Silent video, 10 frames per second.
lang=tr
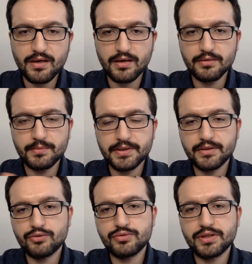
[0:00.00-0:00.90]

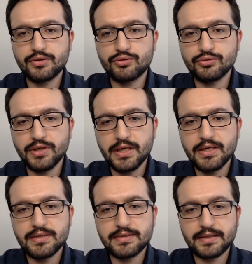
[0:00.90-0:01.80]
Almanya önceki gün
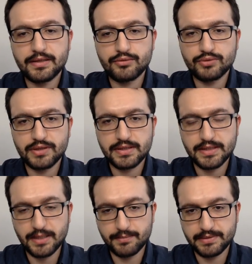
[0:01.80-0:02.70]
seyahat
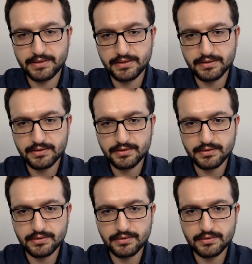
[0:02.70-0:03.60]
uyarısı yaptığı e,
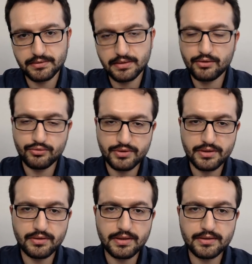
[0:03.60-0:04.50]
daha
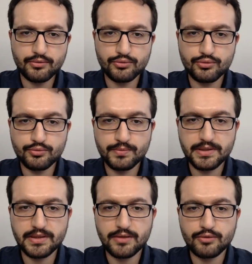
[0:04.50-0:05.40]
önce
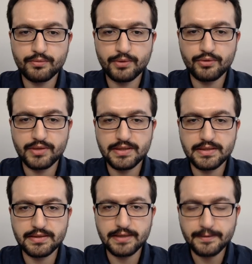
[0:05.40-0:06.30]
31 Avrupa
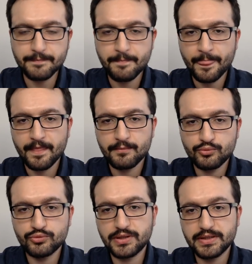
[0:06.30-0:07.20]
ülkesinden
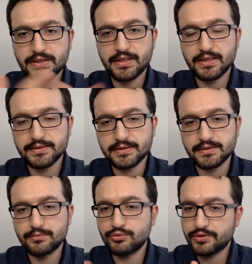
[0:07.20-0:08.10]
bu uyarıyı
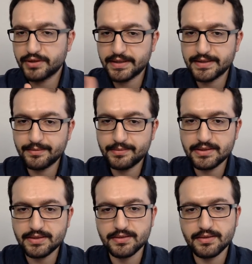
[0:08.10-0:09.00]
kaldırdı. Bu ülkeye
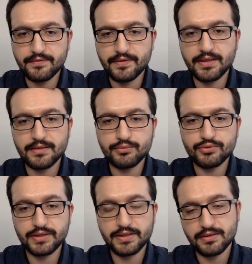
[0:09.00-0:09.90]
gidebilirsiniz dedi. Fakat
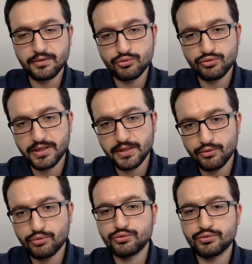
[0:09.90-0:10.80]
bunlar arasında Türkiye
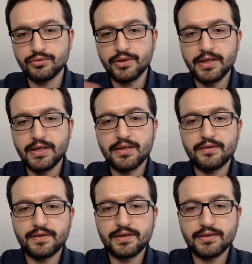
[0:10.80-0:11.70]
yoktu
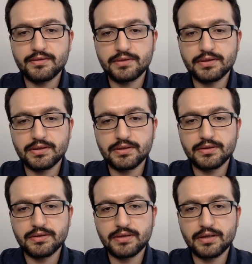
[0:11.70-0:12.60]
ve e,
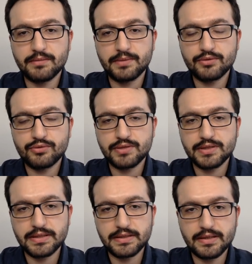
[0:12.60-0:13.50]
Alman
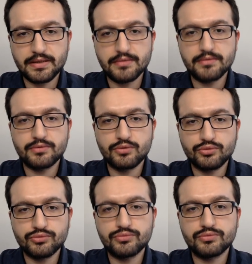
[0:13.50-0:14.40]
turistlerin en
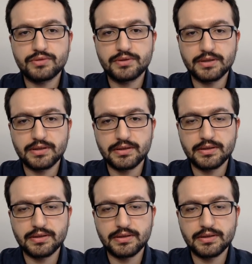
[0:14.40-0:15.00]
yoğun e,